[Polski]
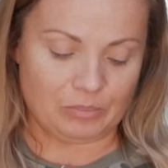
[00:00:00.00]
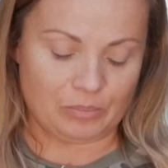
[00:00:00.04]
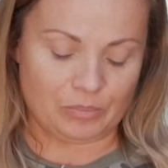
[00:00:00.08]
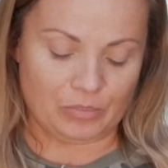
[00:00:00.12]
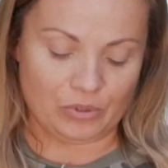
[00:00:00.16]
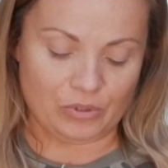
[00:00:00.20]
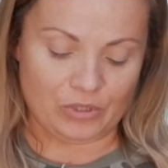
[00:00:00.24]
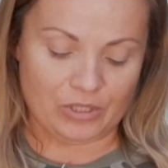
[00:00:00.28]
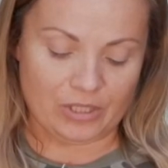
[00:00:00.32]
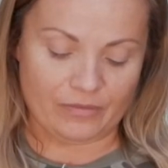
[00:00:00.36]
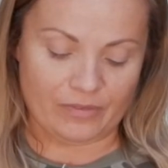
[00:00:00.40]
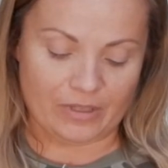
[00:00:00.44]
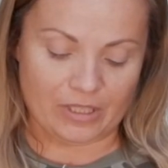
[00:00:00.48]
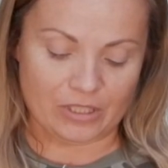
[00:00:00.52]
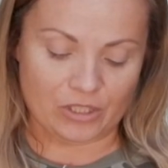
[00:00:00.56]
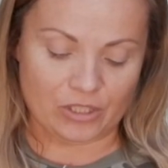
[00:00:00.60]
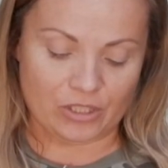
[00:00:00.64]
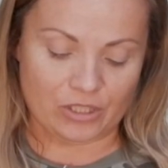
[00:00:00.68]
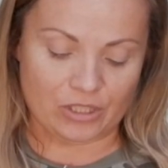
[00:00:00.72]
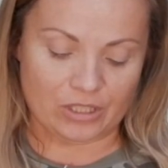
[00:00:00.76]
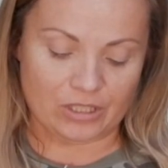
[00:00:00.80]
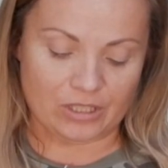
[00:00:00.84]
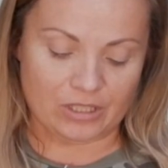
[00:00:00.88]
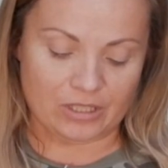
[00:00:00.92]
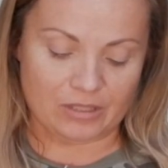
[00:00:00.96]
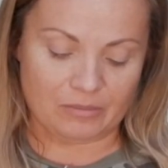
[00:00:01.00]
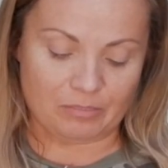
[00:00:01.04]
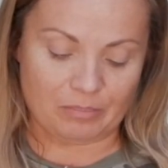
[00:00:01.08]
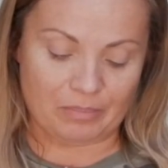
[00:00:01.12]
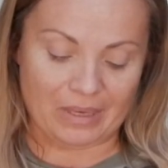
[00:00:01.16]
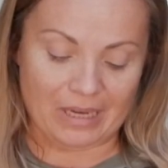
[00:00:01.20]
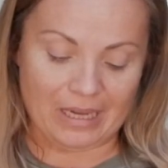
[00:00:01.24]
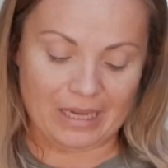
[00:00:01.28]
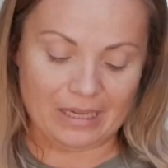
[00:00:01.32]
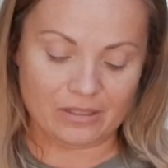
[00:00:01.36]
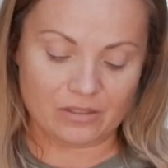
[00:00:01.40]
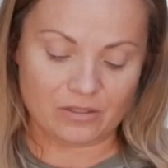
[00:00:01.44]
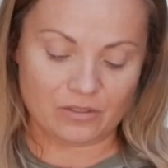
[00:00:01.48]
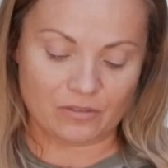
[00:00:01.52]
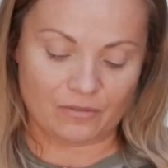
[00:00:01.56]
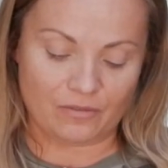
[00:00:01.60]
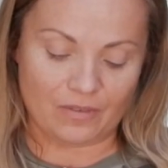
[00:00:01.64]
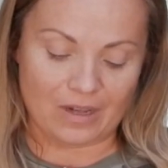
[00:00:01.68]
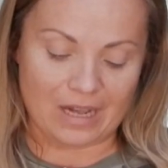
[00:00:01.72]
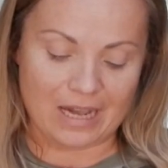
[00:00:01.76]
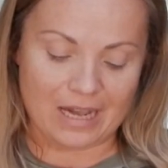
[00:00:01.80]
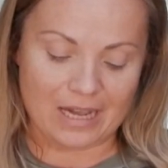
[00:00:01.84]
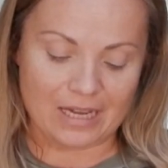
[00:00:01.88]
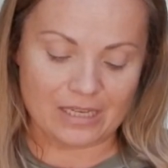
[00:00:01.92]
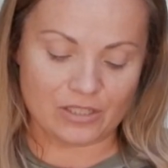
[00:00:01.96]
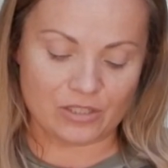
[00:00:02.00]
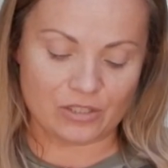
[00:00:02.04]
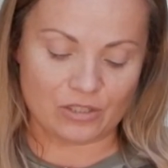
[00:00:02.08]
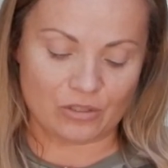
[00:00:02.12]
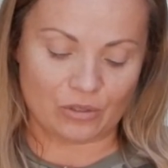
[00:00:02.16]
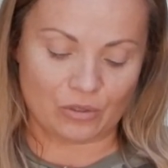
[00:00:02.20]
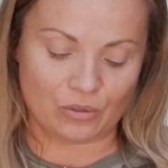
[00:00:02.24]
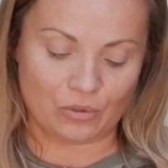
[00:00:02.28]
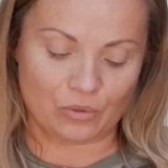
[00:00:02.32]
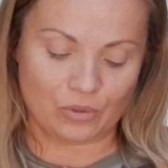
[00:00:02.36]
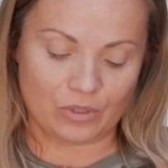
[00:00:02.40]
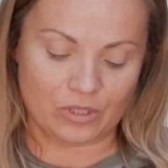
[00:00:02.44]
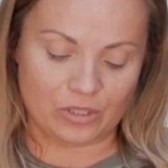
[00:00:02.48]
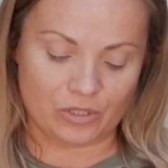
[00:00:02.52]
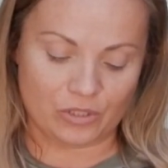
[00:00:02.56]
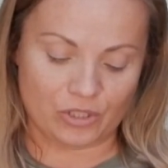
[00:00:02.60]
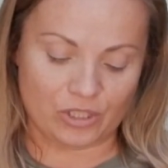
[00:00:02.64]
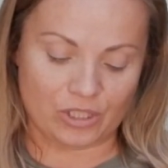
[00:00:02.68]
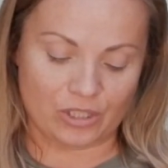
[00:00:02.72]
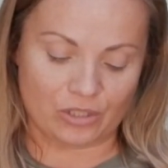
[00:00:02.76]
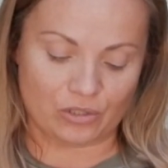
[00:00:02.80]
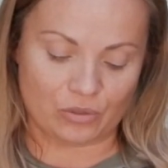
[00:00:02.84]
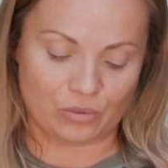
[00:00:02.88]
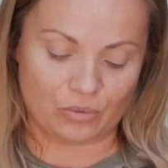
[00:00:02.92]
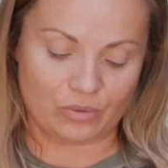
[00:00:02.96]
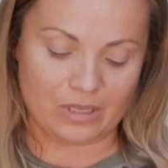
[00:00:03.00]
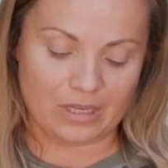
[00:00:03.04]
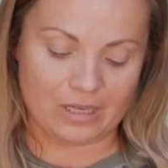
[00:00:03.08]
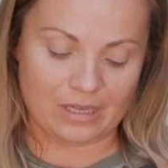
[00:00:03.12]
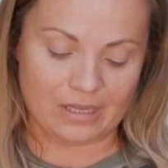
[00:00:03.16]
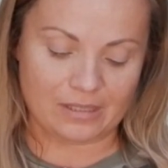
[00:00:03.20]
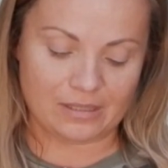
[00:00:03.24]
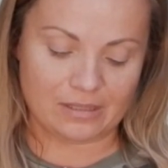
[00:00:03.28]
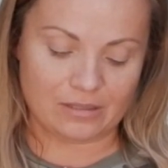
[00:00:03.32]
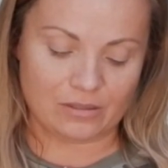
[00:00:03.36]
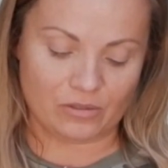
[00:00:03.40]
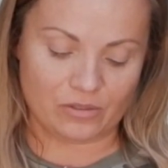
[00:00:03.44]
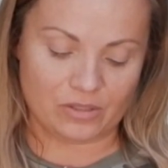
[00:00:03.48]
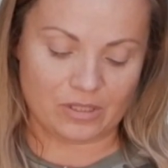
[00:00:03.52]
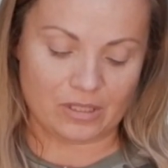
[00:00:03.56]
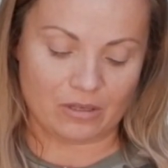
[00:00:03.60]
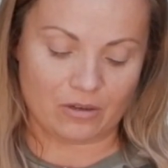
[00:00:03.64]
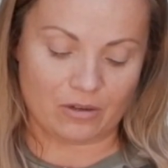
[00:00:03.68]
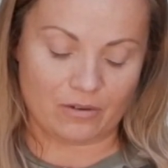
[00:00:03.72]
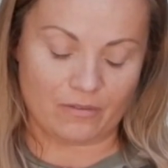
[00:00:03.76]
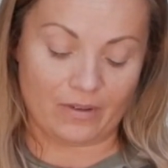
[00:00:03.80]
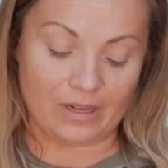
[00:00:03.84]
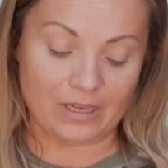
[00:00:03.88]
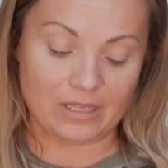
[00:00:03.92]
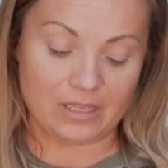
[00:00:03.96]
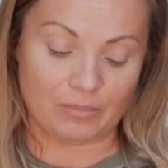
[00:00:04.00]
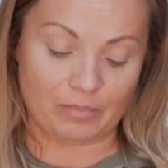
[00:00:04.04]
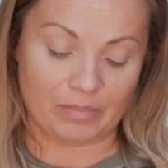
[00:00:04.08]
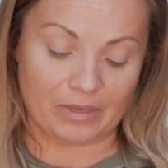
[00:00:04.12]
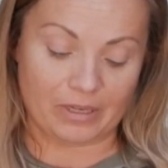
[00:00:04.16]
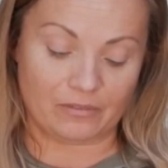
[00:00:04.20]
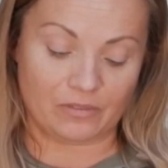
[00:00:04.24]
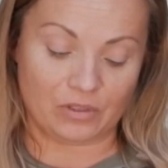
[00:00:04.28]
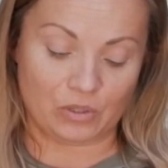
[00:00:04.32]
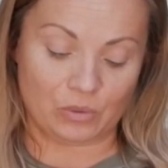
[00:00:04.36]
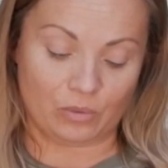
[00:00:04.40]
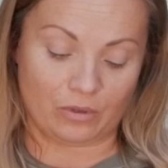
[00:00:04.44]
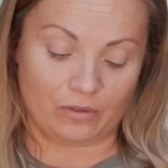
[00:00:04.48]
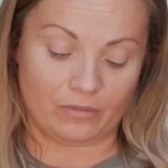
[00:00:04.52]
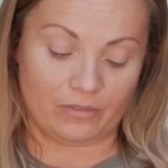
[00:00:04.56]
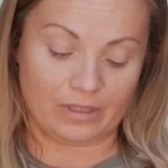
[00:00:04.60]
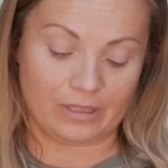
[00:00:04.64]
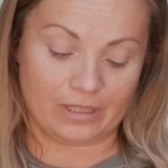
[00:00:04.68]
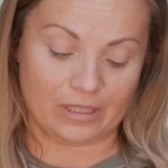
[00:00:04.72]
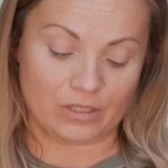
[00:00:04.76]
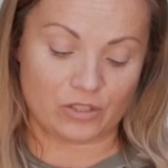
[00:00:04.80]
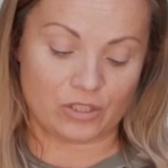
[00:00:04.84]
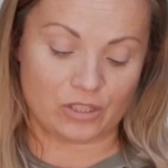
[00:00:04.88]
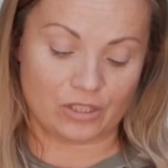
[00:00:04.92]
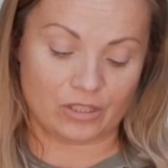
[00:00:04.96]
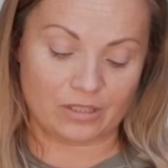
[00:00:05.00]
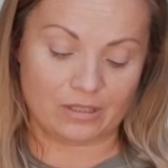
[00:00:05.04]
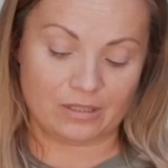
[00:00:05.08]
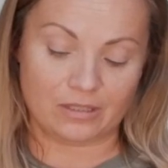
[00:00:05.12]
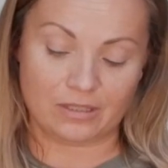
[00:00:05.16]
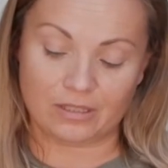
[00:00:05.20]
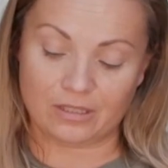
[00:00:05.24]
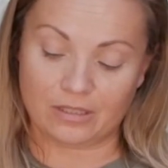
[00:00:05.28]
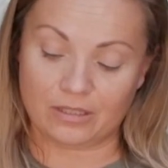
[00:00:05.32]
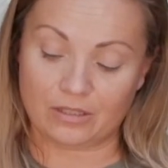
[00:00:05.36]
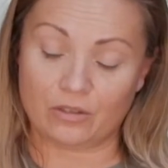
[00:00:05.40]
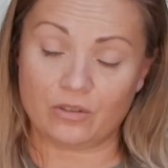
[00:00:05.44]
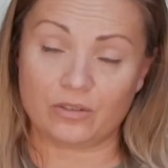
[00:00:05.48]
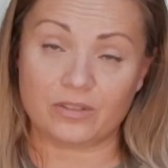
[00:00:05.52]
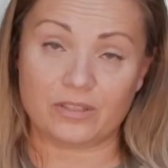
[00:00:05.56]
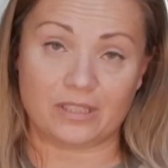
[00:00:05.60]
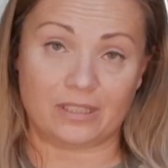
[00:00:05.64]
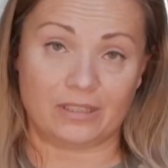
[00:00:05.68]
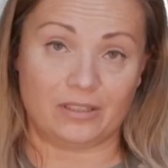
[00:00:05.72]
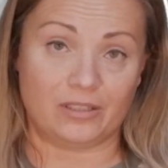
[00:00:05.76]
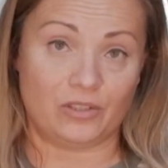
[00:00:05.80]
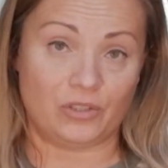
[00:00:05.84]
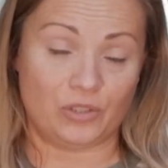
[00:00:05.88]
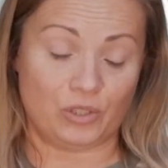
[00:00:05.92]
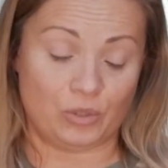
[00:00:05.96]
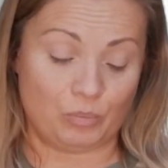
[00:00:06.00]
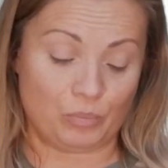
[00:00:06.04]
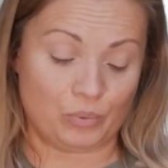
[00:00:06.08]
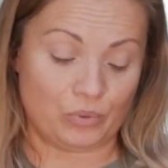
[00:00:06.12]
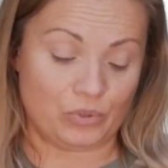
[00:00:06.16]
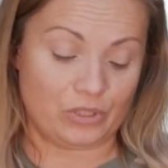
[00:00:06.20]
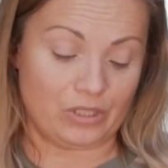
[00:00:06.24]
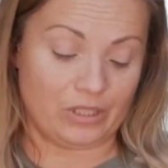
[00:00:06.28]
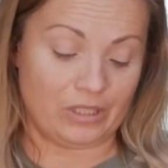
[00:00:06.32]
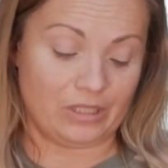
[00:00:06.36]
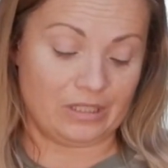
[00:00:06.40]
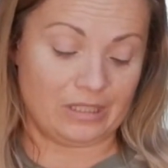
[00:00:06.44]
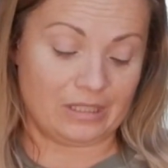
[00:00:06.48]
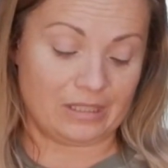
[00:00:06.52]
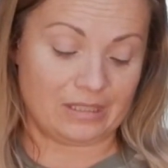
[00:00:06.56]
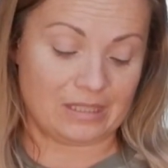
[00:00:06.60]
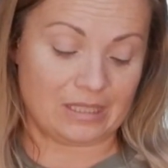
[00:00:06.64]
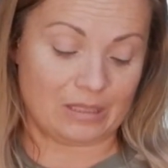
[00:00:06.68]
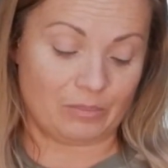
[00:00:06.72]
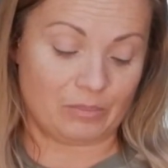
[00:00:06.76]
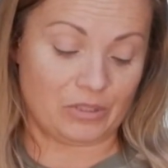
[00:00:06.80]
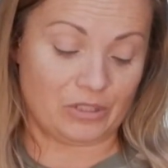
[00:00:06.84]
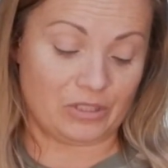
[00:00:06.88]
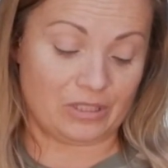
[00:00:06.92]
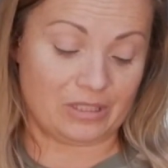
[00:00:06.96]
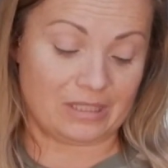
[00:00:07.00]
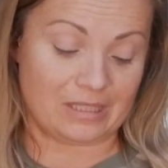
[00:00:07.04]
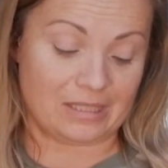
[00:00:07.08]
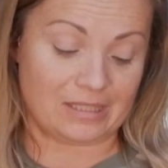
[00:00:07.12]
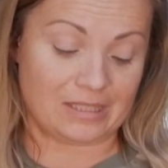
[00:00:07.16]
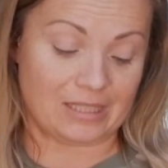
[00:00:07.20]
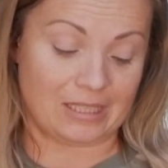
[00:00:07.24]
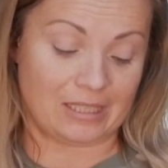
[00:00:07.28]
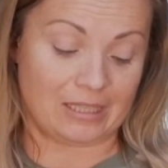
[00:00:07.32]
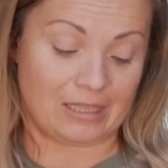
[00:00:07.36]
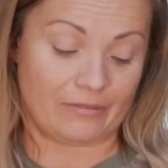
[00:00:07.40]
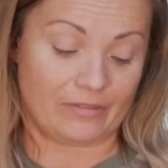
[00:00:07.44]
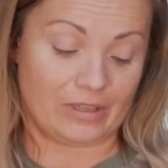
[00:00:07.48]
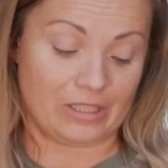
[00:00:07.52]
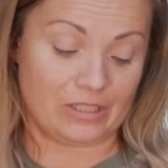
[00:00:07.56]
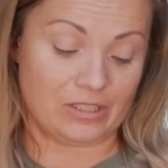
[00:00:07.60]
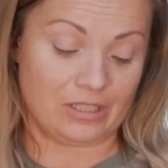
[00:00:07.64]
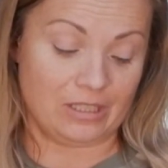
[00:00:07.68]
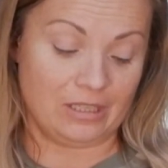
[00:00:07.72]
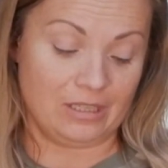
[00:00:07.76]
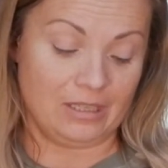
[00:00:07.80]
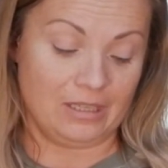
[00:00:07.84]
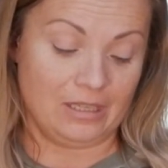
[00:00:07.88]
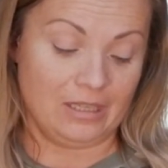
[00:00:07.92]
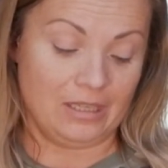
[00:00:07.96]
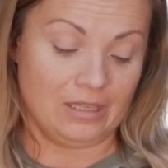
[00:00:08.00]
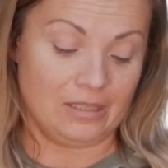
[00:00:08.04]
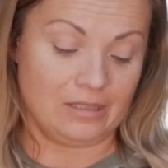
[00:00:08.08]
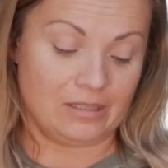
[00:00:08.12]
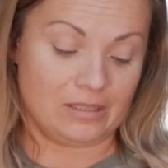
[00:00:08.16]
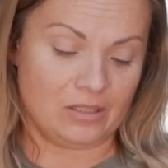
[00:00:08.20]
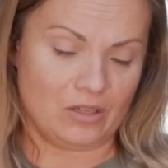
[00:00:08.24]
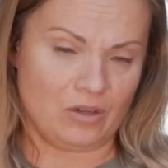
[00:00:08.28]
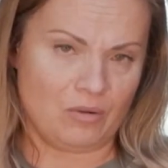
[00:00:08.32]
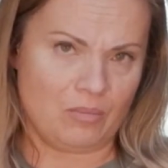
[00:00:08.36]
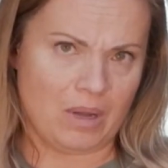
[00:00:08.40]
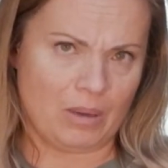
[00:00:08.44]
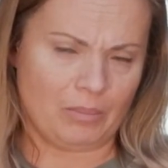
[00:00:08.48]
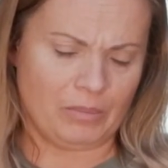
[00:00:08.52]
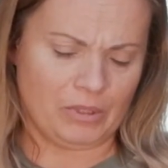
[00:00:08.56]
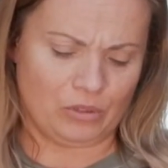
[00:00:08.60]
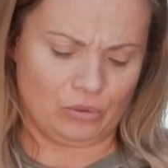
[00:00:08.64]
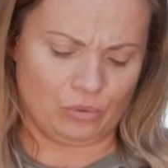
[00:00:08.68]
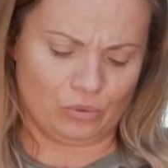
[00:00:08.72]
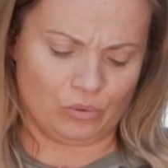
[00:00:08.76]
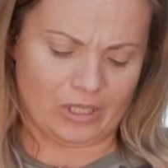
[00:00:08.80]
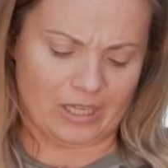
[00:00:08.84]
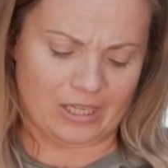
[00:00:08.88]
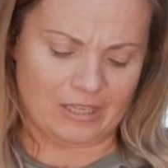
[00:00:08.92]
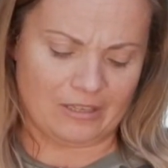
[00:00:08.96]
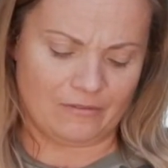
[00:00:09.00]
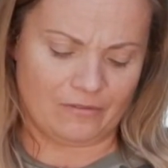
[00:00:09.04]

Ponieważ y, bardzo ważną rzeczą jest oznakowanie prawidłowe naszych y, rozsad, jeśli później nie chcemy się zastanawiać, co mamy tutaj